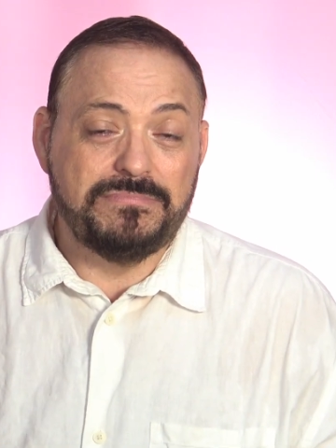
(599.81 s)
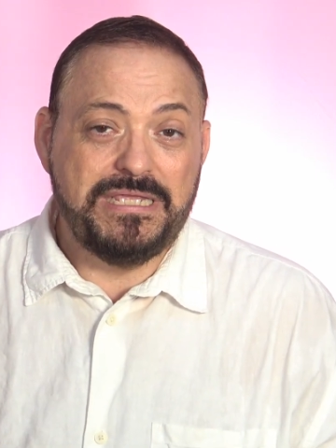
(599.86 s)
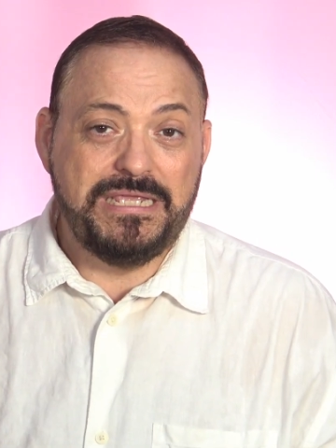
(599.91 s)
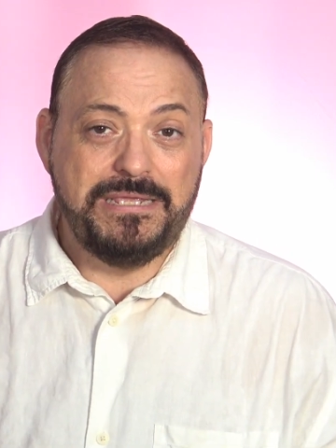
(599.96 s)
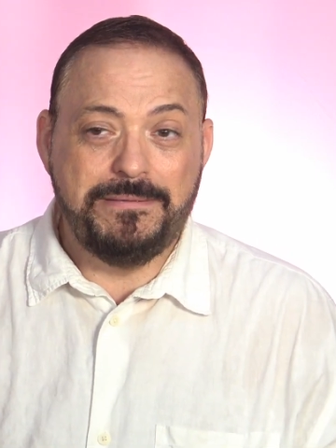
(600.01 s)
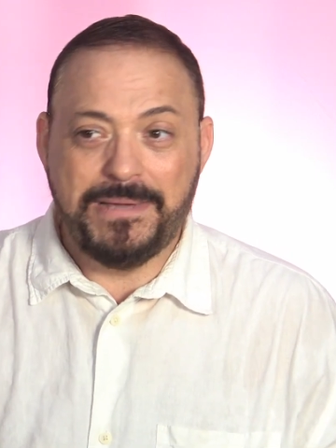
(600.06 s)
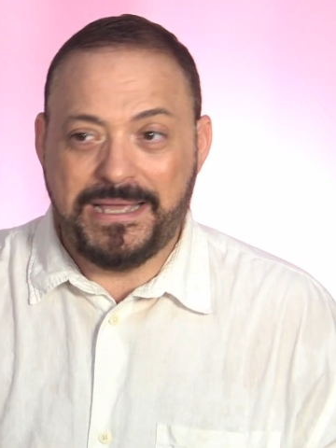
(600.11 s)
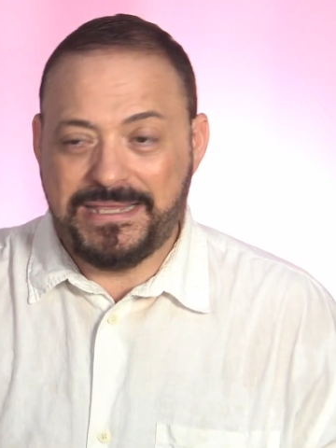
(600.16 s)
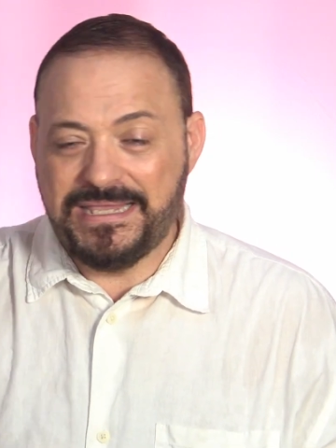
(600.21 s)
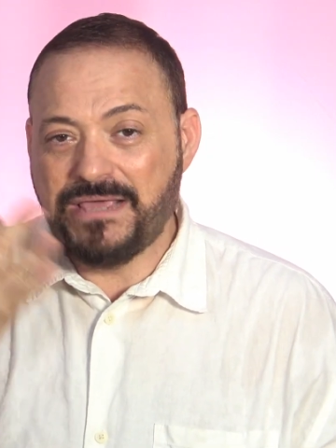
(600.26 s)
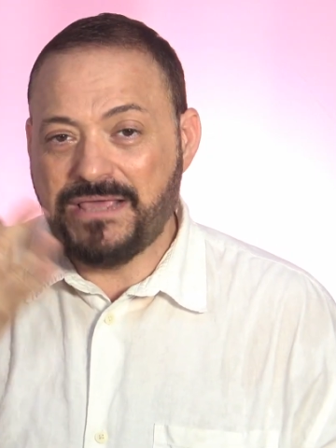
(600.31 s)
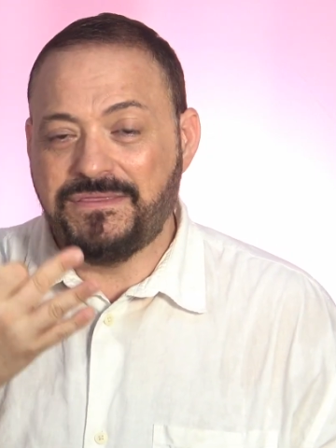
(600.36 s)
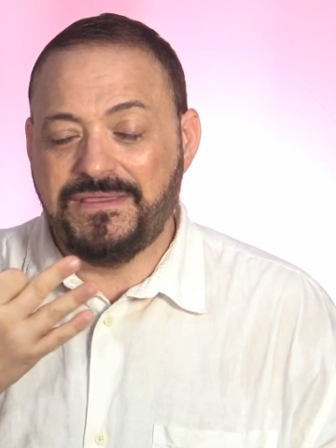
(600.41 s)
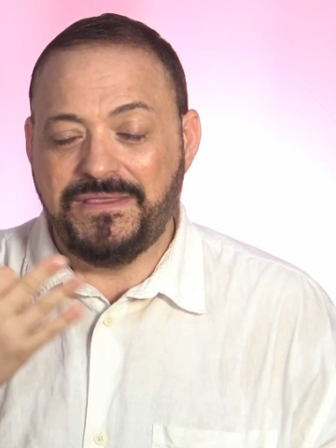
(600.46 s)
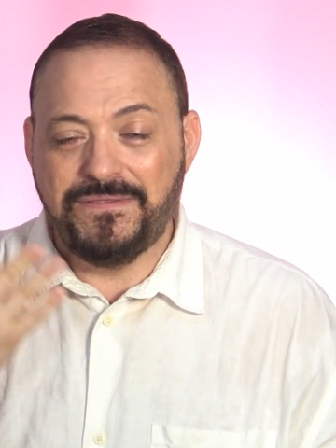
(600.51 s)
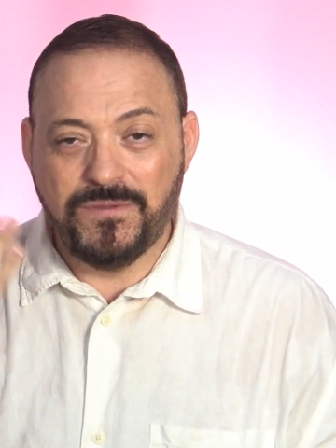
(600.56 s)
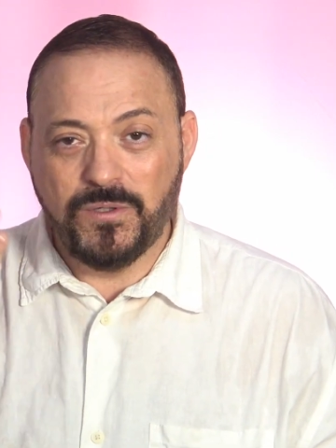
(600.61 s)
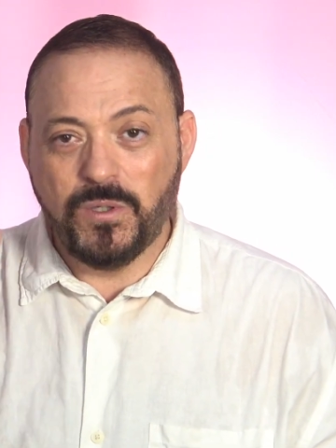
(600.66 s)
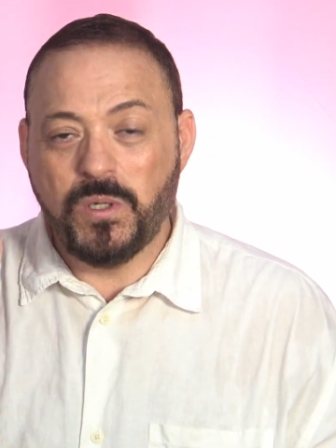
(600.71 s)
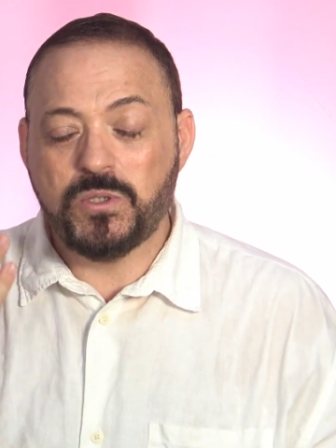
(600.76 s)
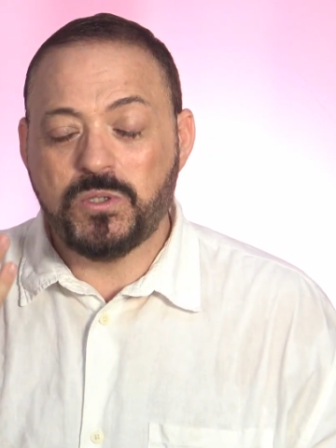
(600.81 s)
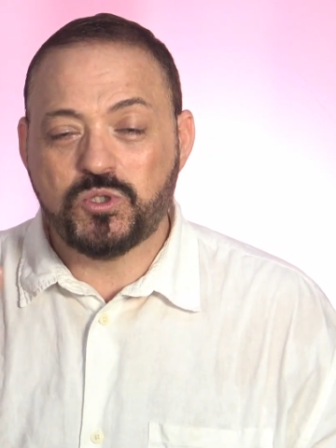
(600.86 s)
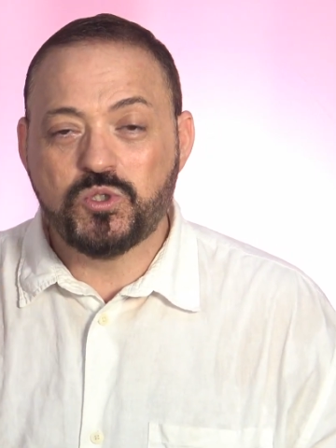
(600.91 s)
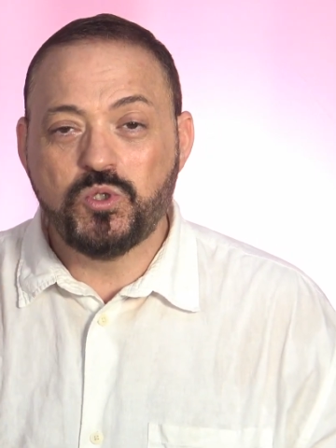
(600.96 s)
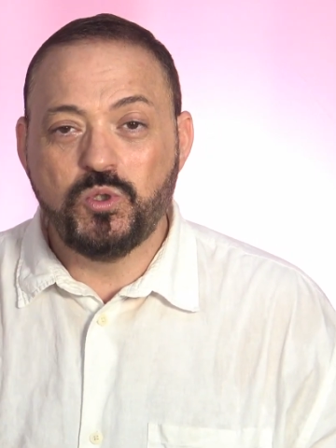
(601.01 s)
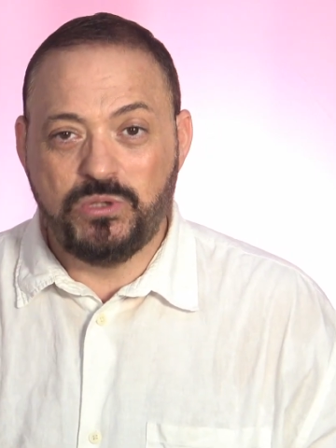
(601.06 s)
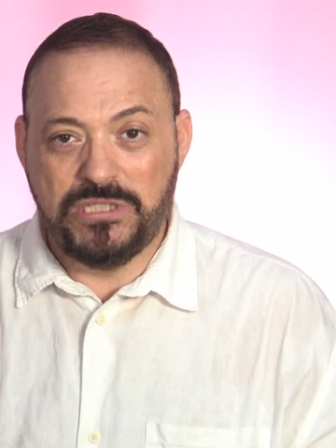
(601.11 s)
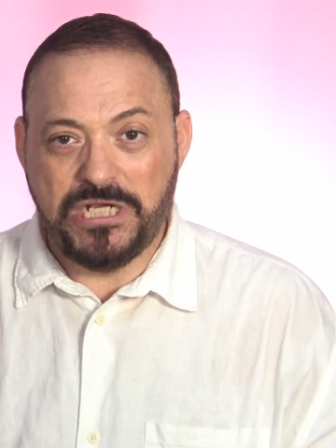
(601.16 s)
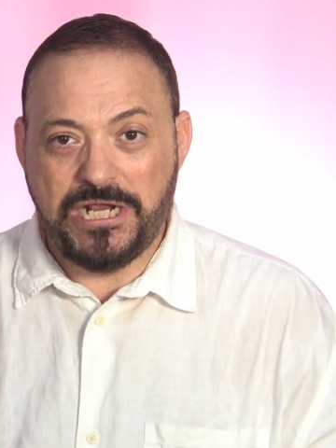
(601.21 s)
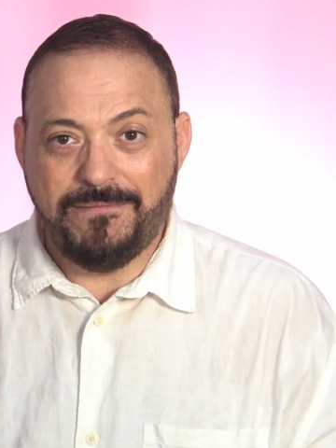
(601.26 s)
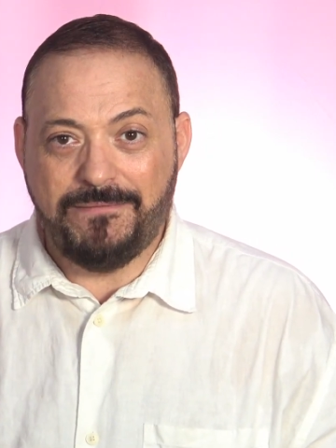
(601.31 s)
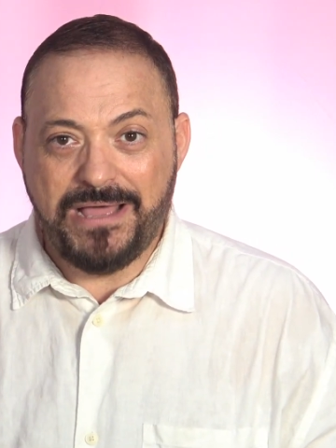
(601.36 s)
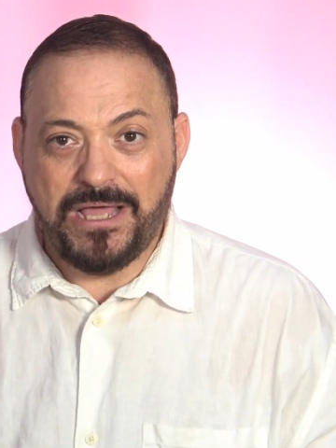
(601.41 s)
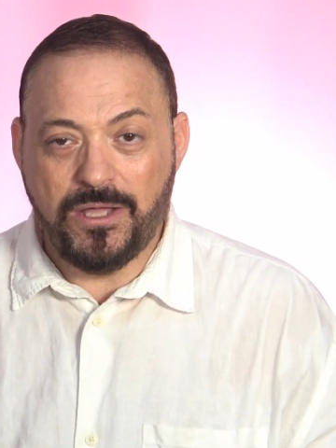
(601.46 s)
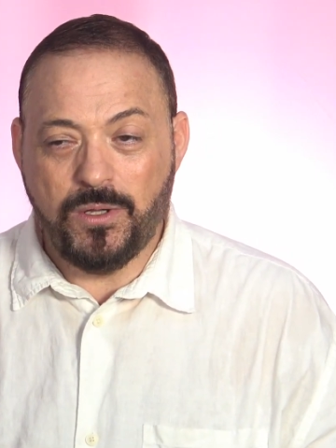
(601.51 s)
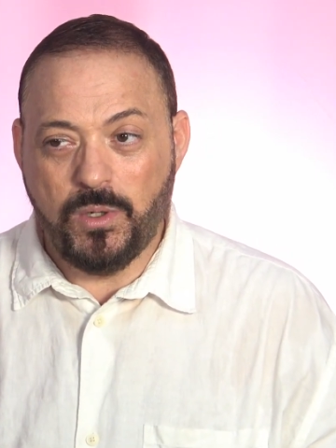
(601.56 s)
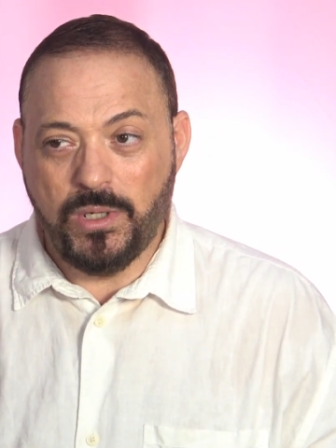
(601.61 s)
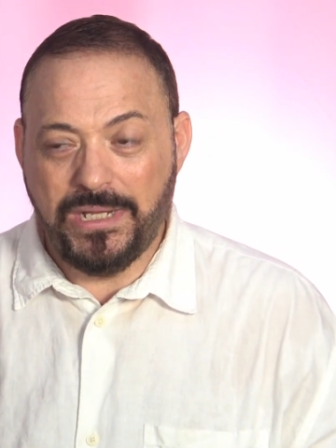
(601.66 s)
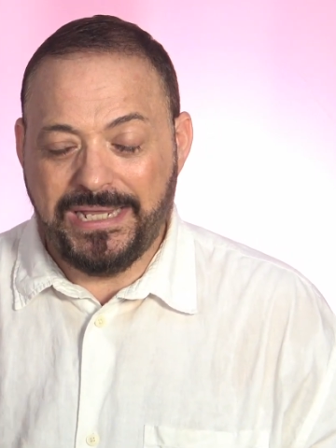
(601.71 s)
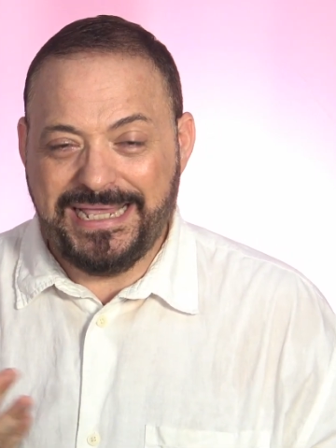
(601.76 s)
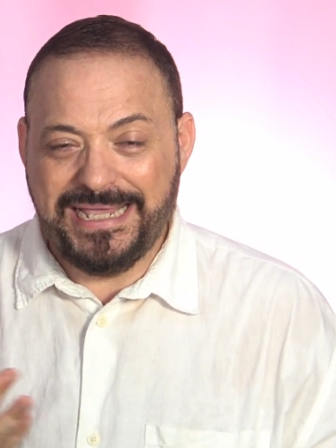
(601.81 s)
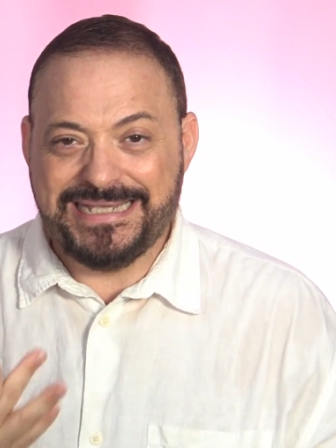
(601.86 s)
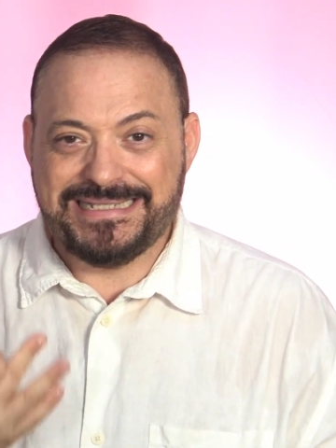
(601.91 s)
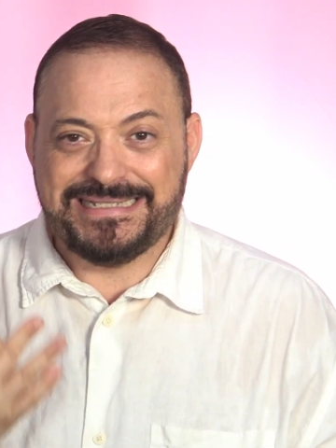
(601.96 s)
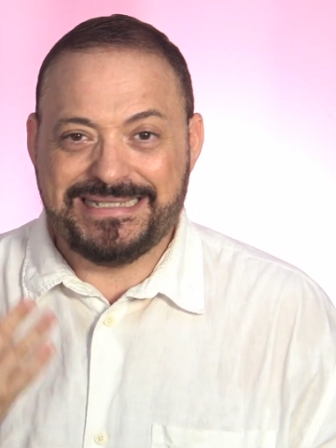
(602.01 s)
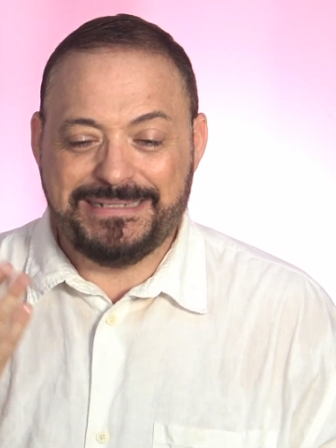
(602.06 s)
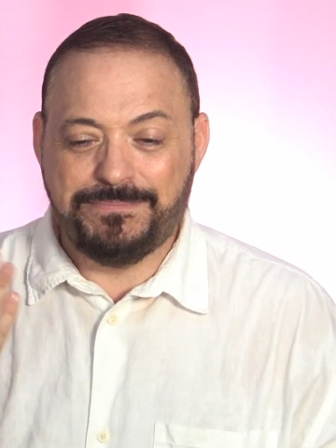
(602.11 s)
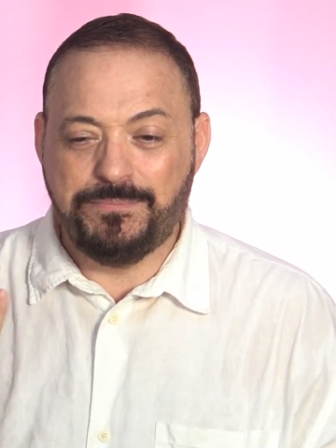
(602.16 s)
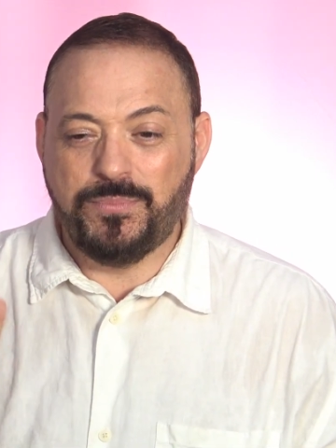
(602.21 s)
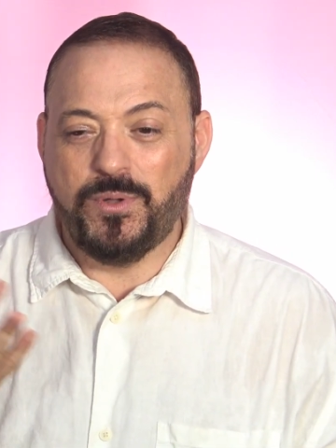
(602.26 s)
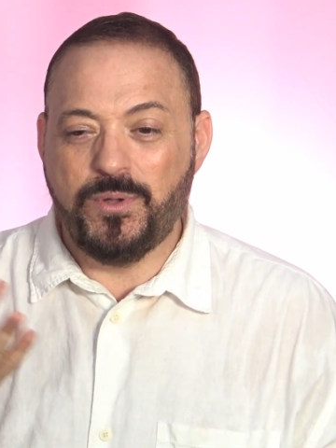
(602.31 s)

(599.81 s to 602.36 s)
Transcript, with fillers: y vaya haciendo su trabajo, que es